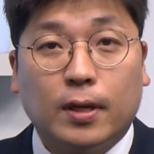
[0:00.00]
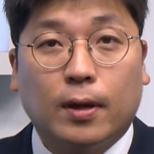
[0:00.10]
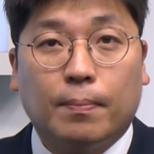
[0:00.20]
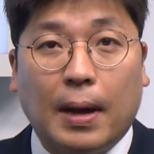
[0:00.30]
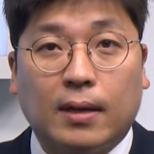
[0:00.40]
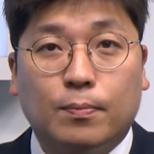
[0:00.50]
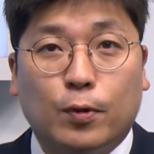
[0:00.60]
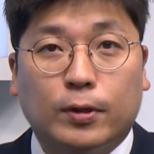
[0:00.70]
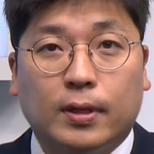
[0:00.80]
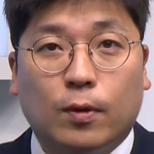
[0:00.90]
게 방금
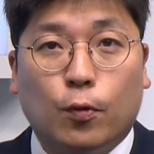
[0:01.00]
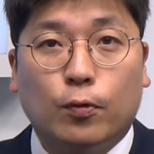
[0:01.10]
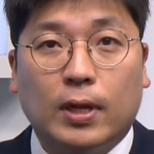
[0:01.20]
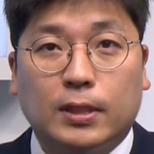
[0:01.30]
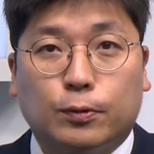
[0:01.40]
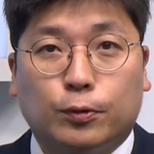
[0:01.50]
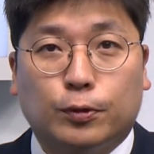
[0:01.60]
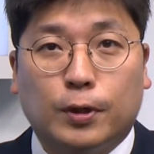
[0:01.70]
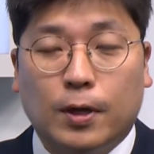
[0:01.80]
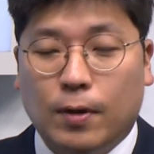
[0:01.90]
보여드린 코로나
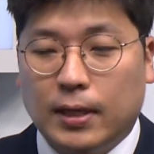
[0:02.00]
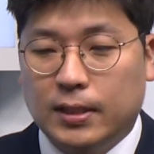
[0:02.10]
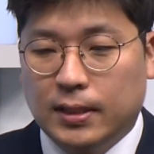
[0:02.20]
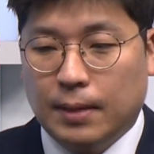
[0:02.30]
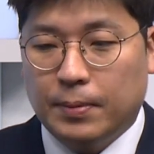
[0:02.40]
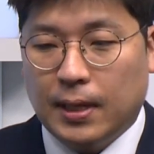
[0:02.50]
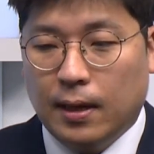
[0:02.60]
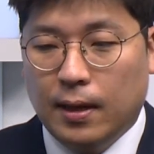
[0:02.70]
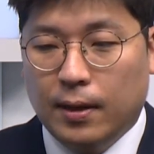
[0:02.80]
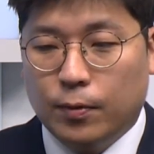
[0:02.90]
십구 음.
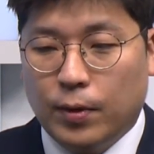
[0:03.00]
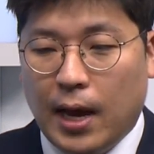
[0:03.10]
확진자입니다. 여기